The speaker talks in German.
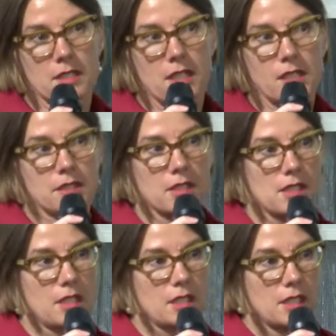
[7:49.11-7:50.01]
Gestaltung
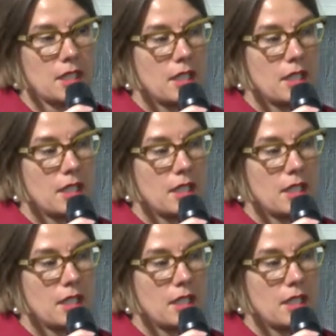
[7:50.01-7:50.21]
sieht?